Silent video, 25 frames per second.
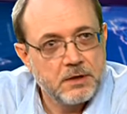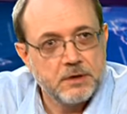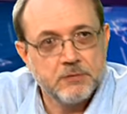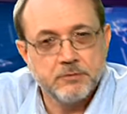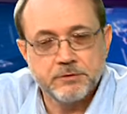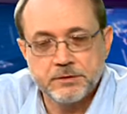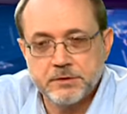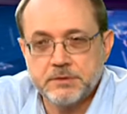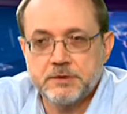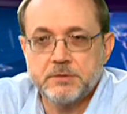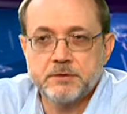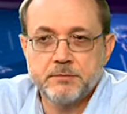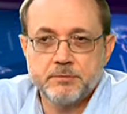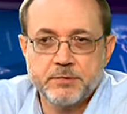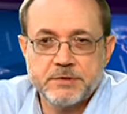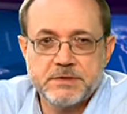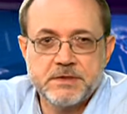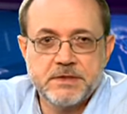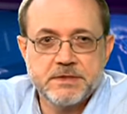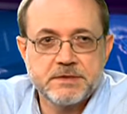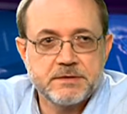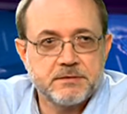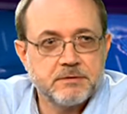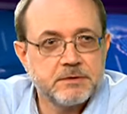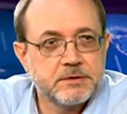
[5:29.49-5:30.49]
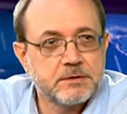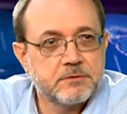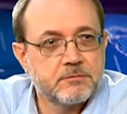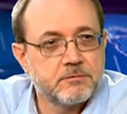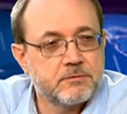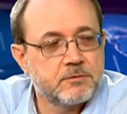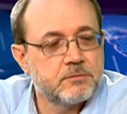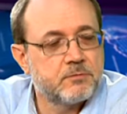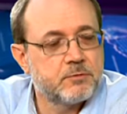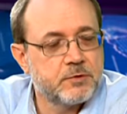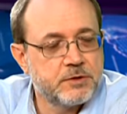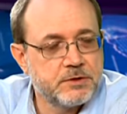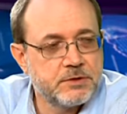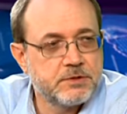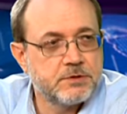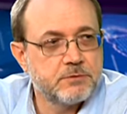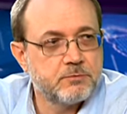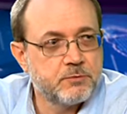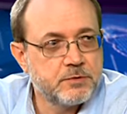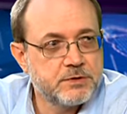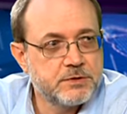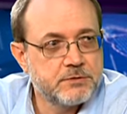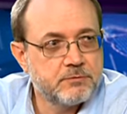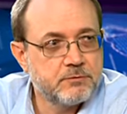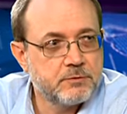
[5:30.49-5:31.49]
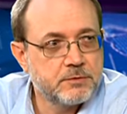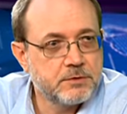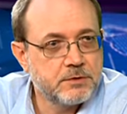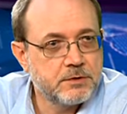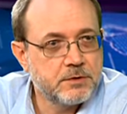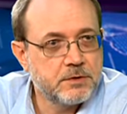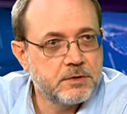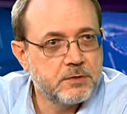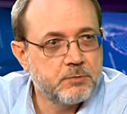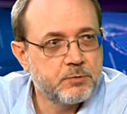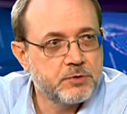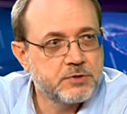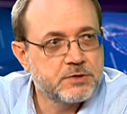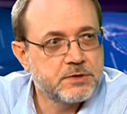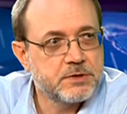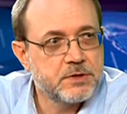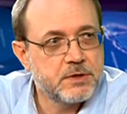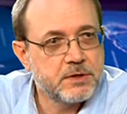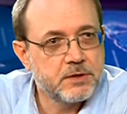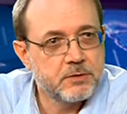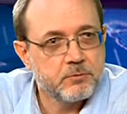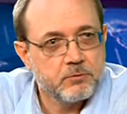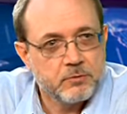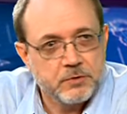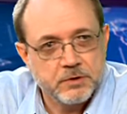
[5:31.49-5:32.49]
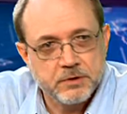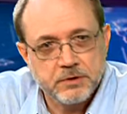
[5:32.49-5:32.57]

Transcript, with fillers: И вот это последствия этого мы, еще, мы сегодня и пожинаем.